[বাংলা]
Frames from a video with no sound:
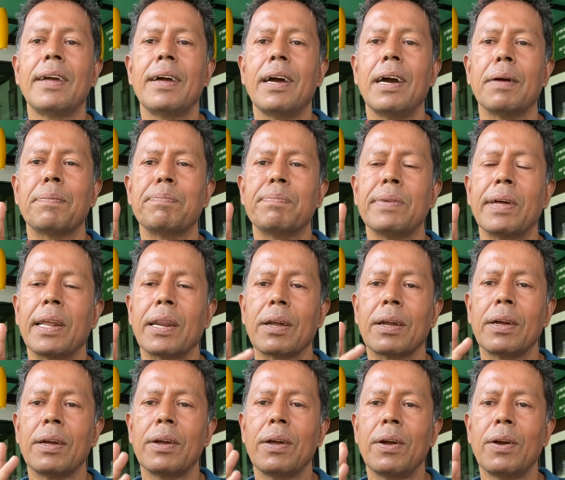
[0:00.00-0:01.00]
আপনার
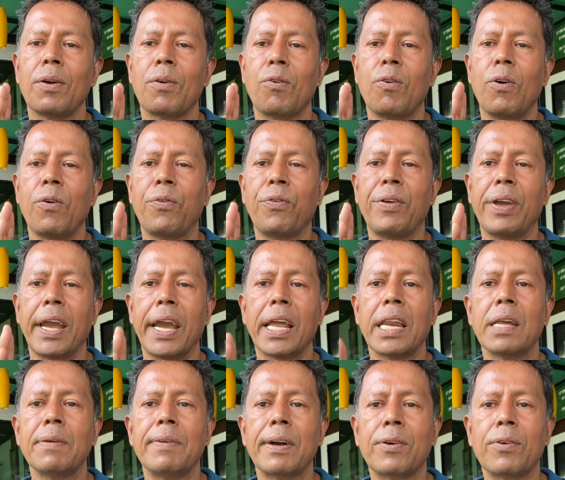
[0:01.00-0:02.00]
কফি
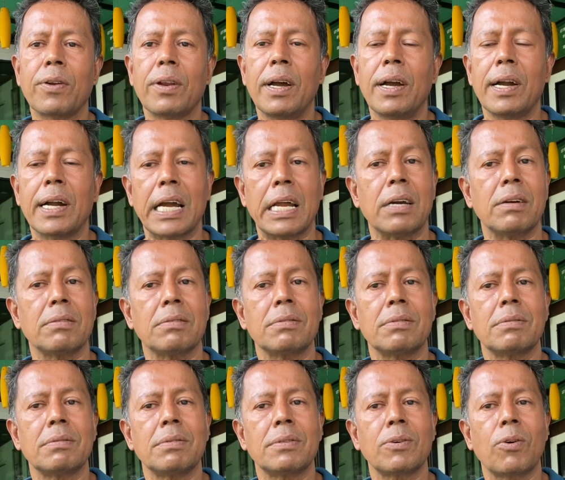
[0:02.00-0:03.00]
এনেমা করা কারণ
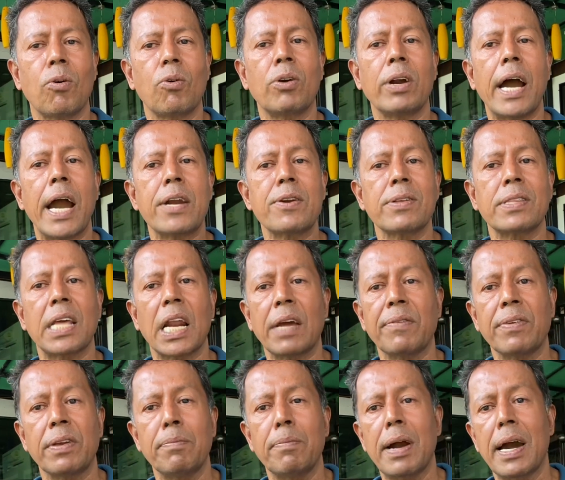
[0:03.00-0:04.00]
কোনো
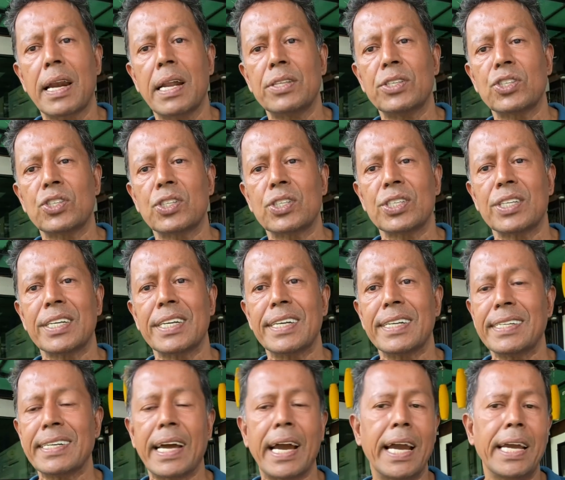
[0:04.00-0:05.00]
হাইড্রোথেরাপি বাংলাদেশে
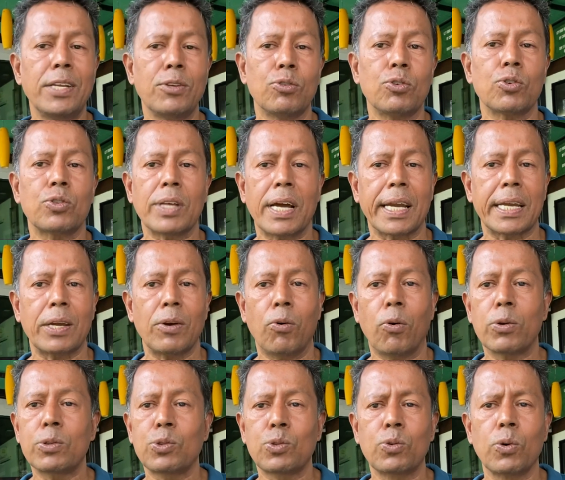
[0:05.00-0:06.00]
নাই যদিও থাকে
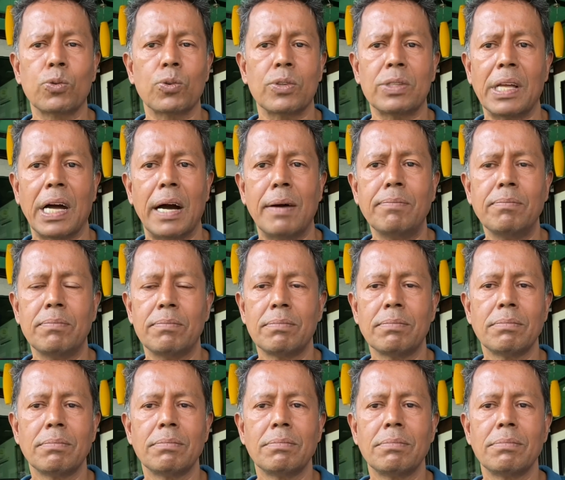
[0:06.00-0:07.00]
অত্যন্ত দাম
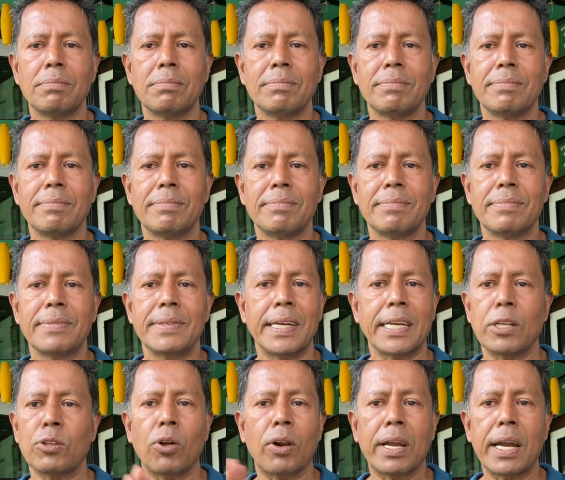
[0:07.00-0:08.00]

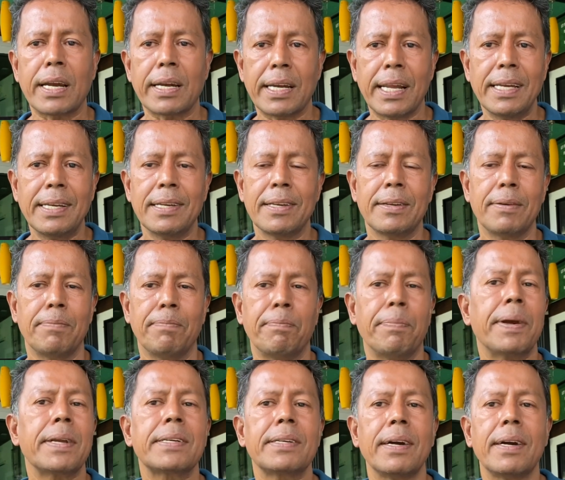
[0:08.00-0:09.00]
এটা দরকার নাই
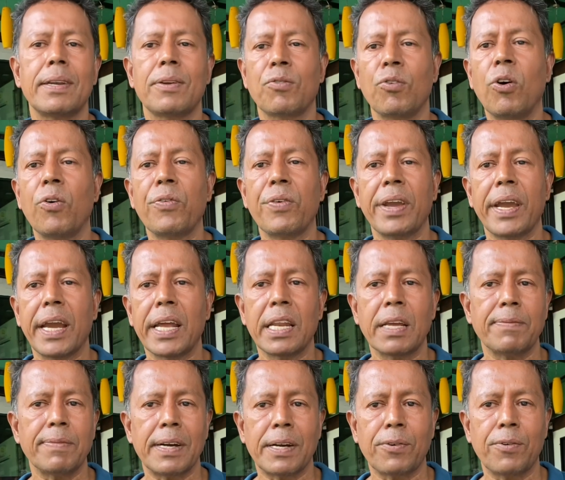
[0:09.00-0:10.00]
বেটার কফি
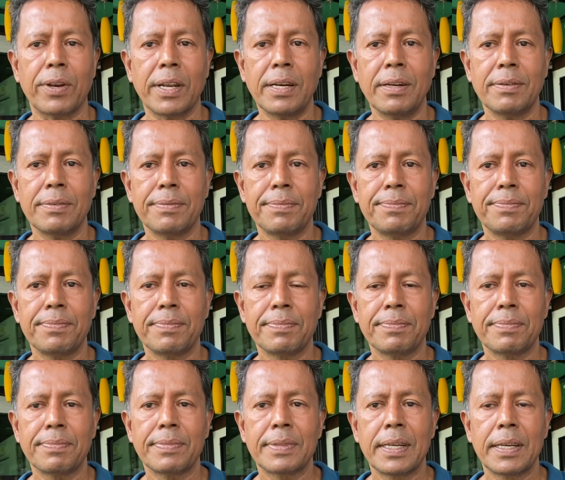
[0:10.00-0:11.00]
এনেমা করেন
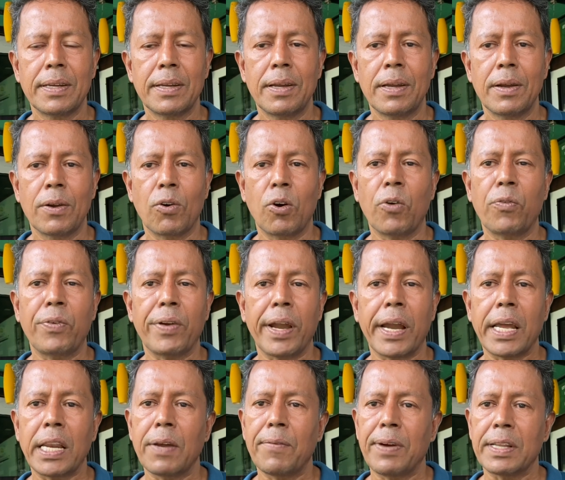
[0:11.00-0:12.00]
কফি
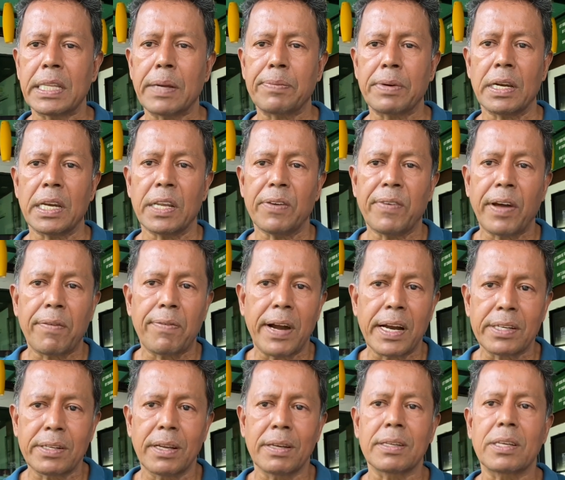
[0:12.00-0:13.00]
এনেমাতে আপনি লিভার
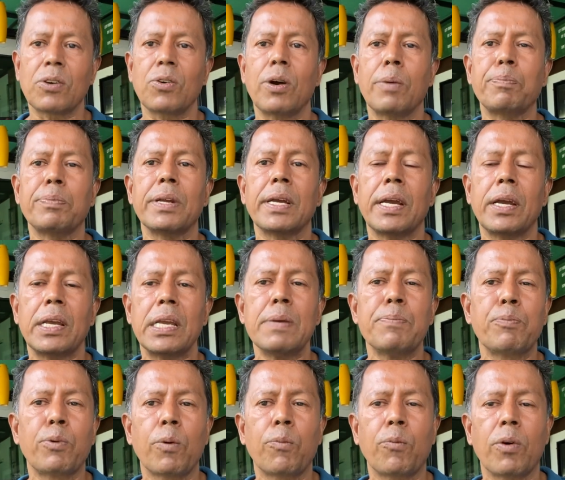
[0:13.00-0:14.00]
ফাংশনকেও আপনি
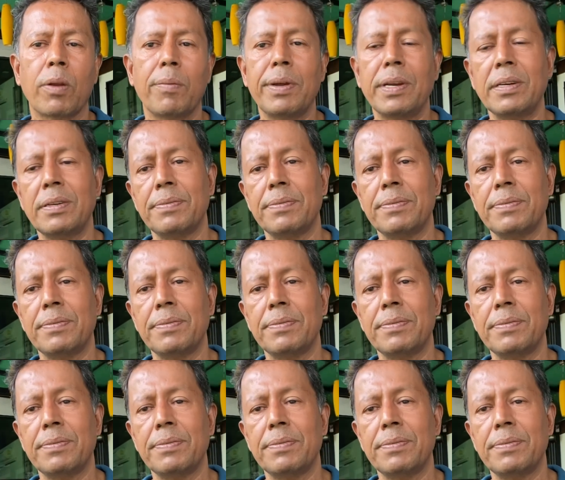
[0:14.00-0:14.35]
ইম্প্রুভ করবেন